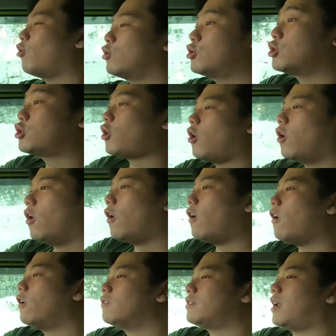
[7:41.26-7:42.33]

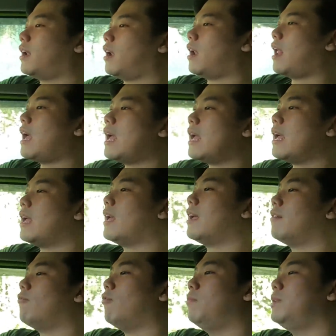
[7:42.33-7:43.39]
kosong
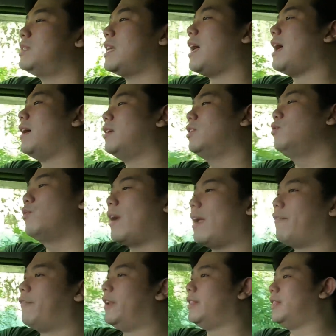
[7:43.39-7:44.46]
tenang gue bisa do
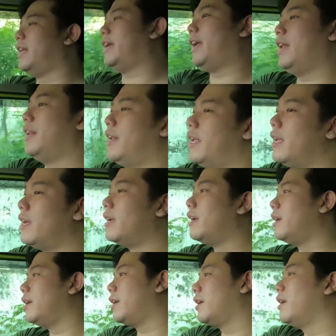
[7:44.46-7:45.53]
everything in
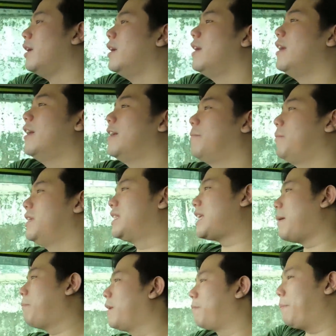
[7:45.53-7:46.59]
here
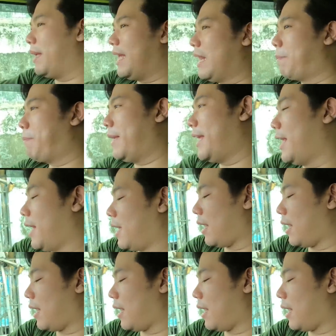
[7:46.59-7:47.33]
bisa berpikir-pikir